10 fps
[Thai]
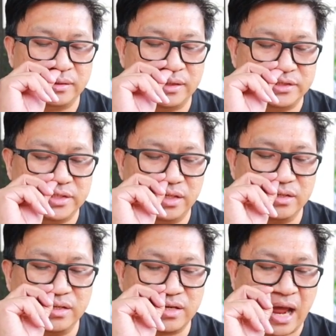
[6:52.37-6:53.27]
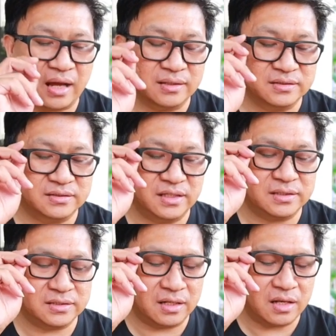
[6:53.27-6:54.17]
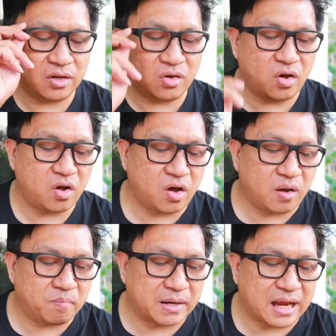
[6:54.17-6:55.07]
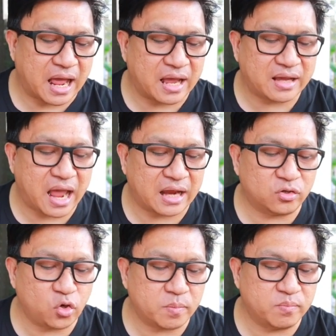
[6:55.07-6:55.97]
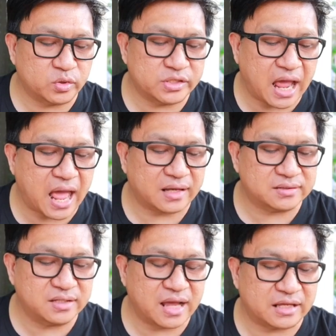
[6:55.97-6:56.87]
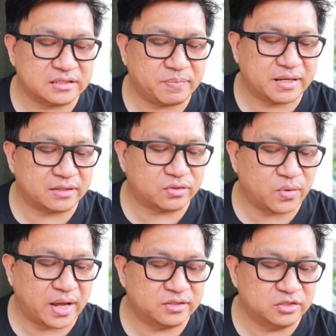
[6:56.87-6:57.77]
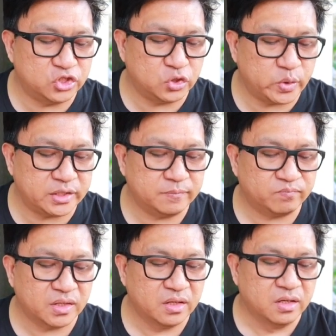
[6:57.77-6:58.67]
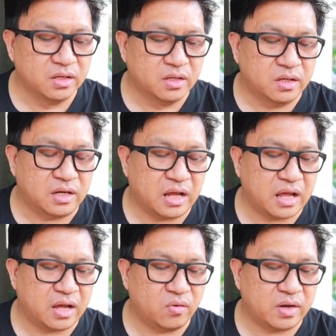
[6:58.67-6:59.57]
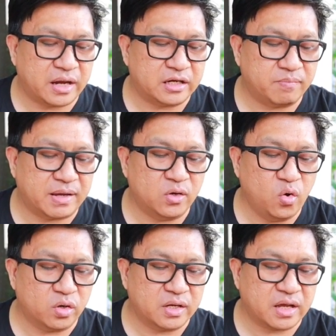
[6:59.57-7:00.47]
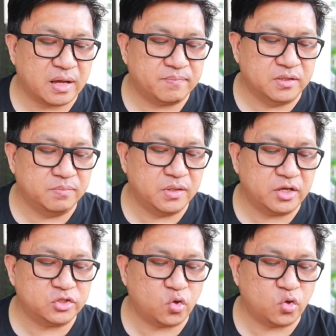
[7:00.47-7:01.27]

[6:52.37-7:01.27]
ติดเชื้อเรื้อรังซิสแล้วก็ปัญหาการคลอดบุตรยากซึ่งอาจจะเป็นอันตรายถึงชีวิตนะฮะองค์การอนามัยโลกนะครับหรือ ดับเบิลยู เอช